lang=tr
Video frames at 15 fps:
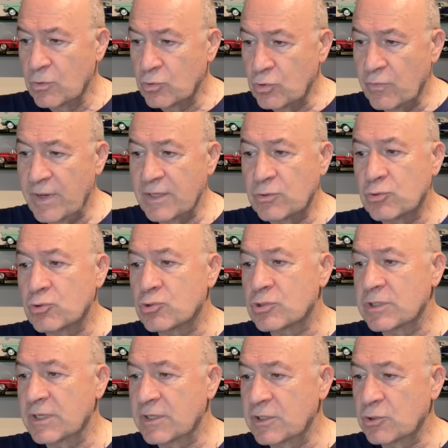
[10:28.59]

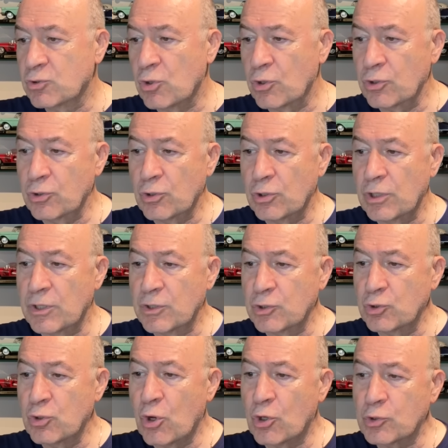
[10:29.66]
Juventus'ları,
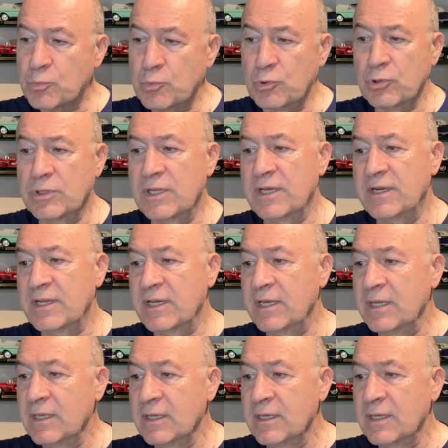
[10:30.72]
Torino'ları, Dortmund'ları,